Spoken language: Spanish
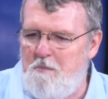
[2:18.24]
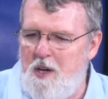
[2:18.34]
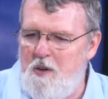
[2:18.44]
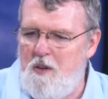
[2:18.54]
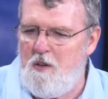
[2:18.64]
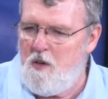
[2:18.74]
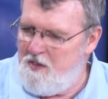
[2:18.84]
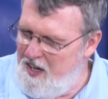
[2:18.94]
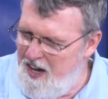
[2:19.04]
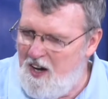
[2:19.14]
pero los
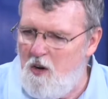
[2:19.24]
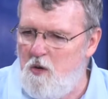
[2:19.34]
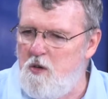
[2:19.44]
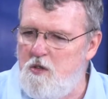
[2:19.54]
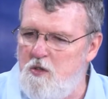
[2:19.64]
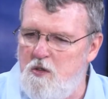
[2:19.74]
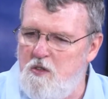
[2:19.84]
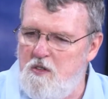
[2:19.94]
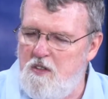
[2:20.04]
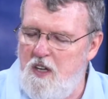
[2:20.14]
que llegan con
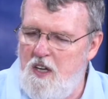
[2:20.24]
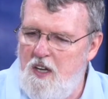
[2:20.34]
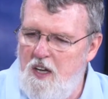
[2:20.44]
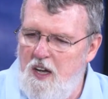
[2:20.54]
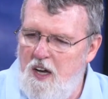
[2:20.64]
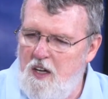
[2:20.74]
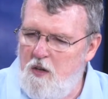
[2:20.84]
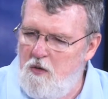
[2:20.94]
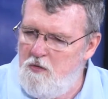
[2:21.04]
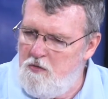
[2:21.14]
nosotros eh,
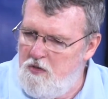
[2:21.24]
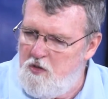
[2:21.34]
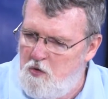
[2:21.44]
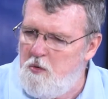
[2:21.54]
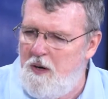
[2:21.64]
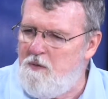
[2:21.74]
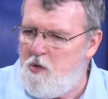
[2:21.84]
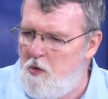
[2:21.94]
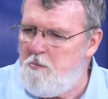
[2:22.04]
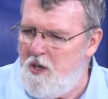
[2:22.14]

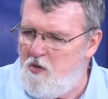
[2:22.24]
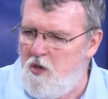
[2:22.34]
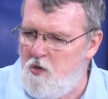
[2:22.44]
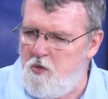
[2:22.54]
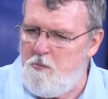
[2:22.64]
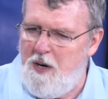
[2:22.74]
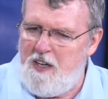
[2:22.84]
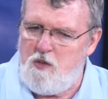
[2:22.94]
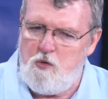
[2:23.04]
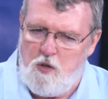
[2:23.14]
descubrimos son personas
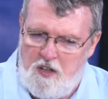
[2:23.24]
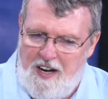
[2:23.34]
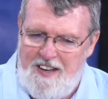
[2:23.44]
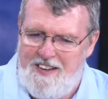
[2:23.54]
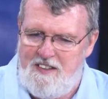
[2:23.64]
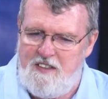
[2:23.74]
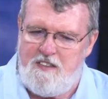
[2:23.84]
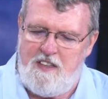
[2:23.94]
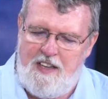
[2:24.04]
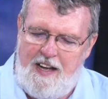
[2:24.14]
humanas con grandes
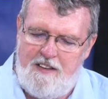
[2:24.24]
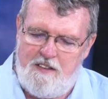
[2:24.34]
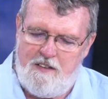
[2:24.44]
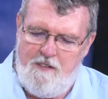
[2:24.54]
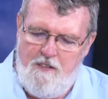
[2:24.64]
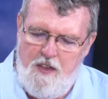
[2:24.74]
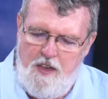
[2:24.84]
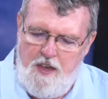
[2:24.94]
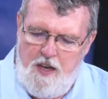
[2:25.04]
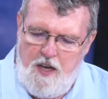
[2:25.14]
necesidades.
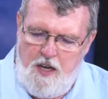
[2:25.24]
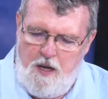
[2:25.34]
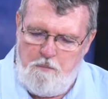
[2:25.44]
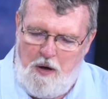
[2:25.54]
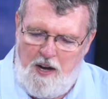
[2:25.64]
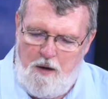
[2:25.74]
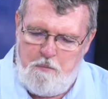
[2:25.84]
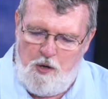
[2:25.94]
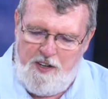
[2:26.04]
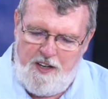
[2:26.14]
Y para
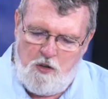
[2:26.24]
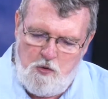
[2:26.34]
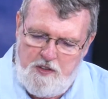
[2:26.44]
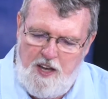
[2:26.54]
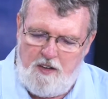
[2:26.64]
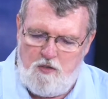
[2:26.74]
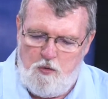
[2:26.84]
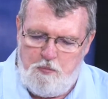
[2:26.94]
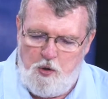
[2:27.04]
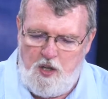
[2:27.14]
poner en contexto
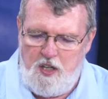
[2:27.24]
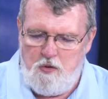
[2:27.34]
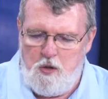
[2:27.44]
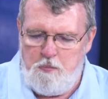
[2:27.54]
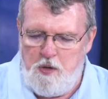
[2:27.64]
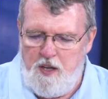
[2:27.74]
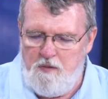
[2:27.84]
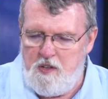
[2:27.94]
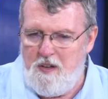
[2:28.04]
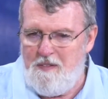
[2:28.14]
un poquito,
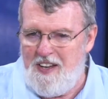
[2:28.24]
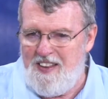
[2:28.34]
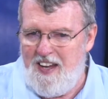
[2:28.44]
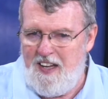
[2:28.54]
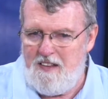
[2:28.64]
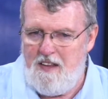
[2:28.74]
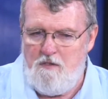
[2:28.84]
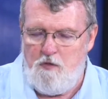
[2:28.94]
podemos hablar de gente